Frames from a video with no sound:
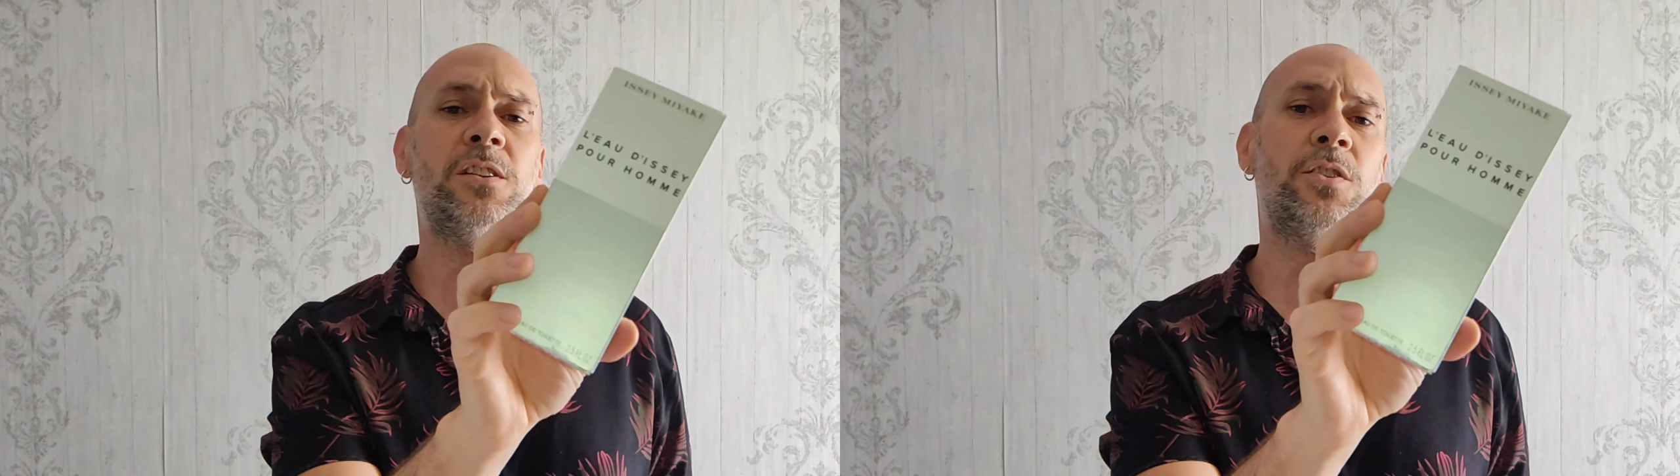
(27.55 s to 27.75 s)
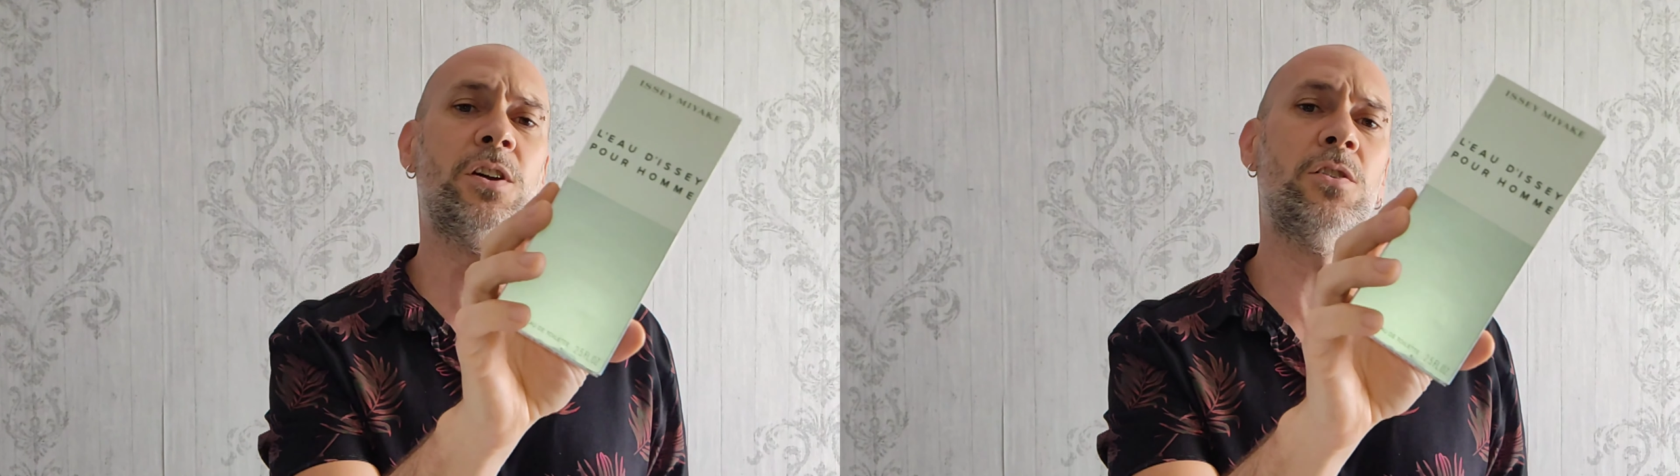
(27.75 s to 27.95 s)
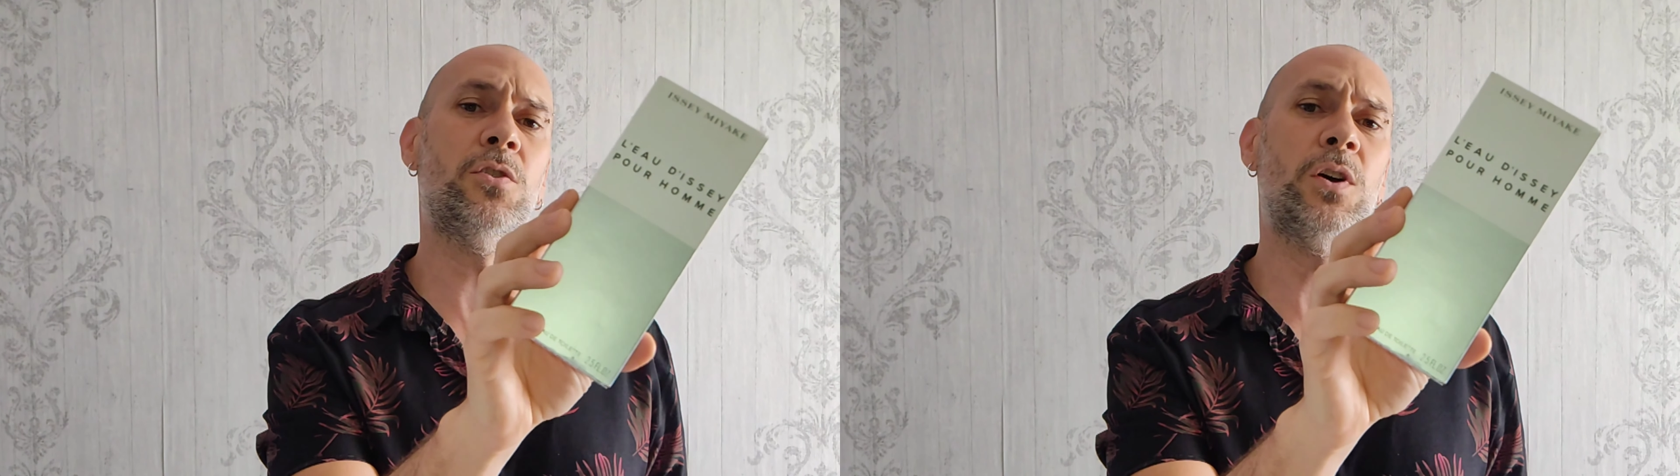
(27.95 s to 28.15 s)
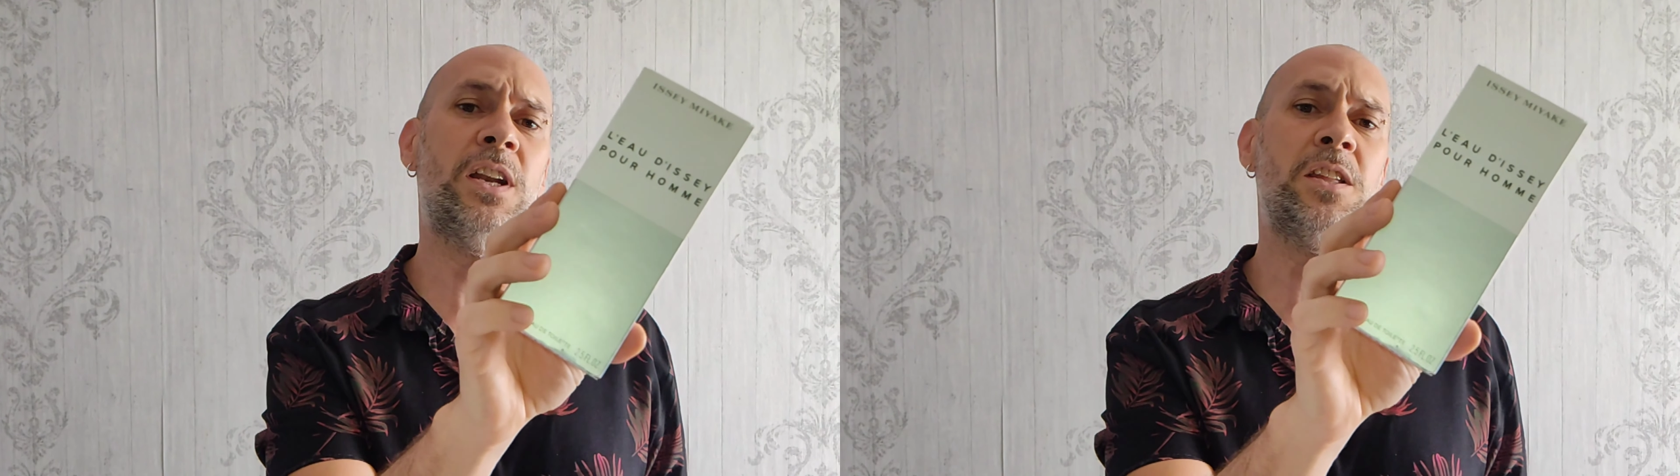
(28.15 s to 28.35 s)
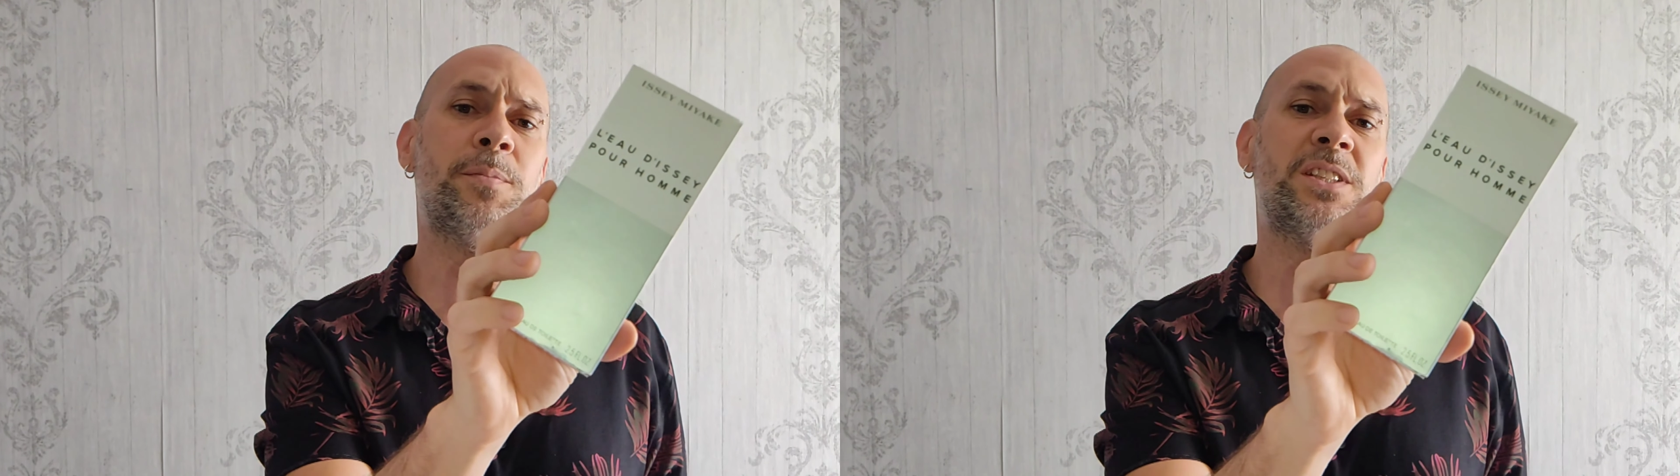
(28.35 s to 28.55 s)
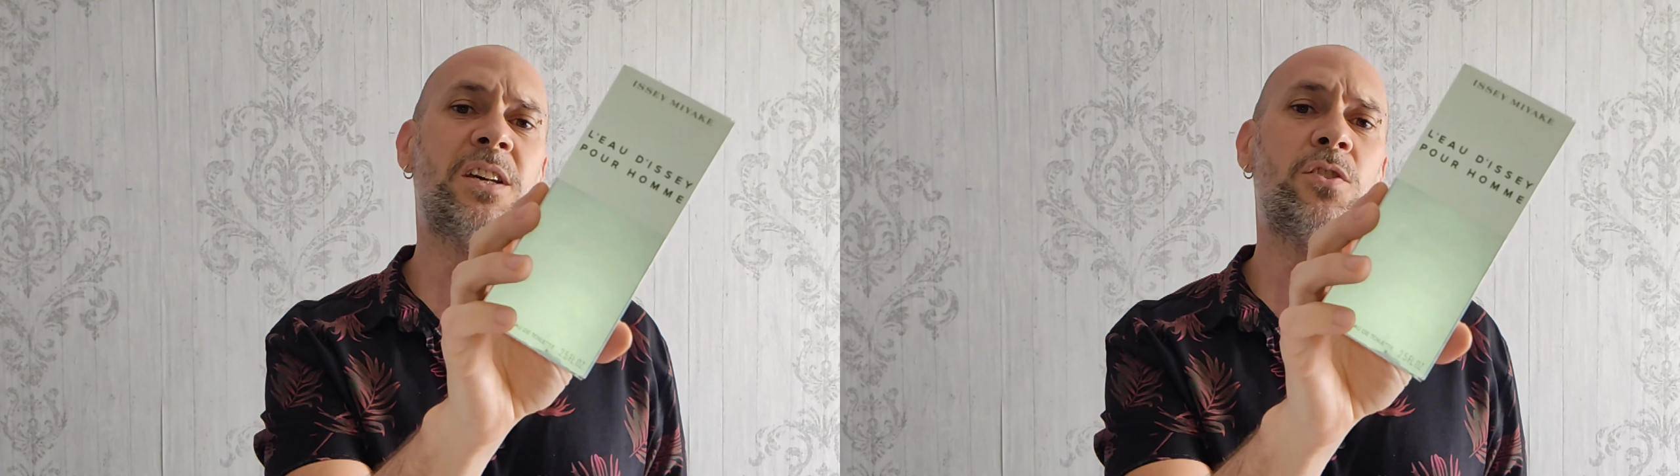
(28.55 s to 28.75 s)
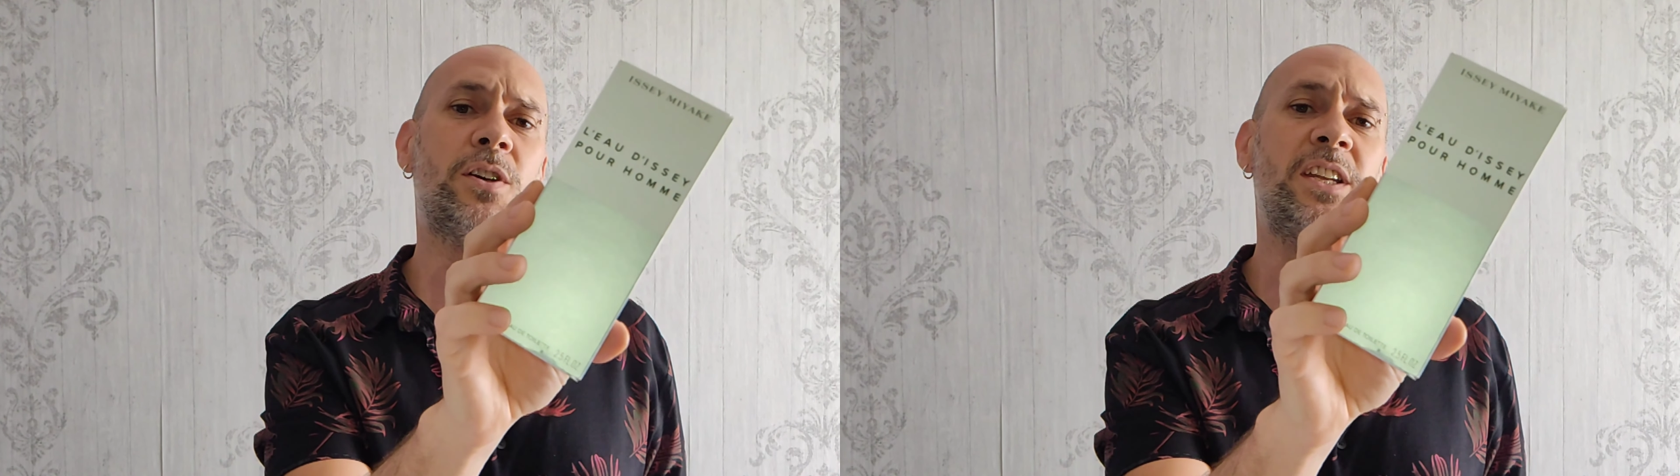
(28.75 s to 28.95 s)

no dejó el año pasado